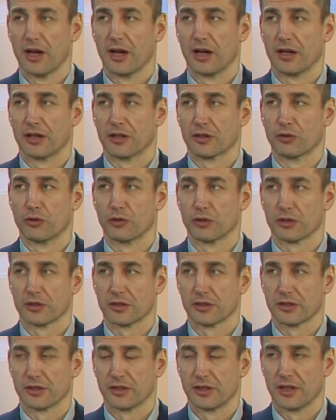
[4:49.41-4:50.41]

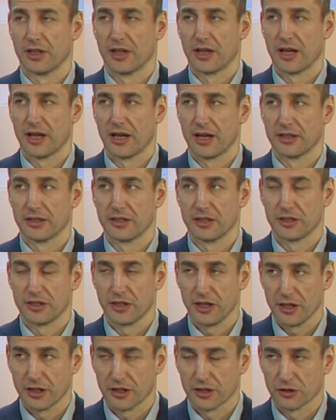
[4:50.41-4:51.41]
льготы для
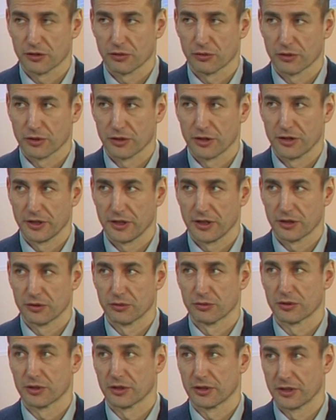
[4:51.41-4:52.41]
детей, которые
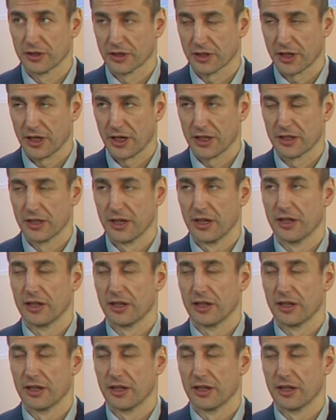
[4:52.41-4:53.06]
едут отдыхать,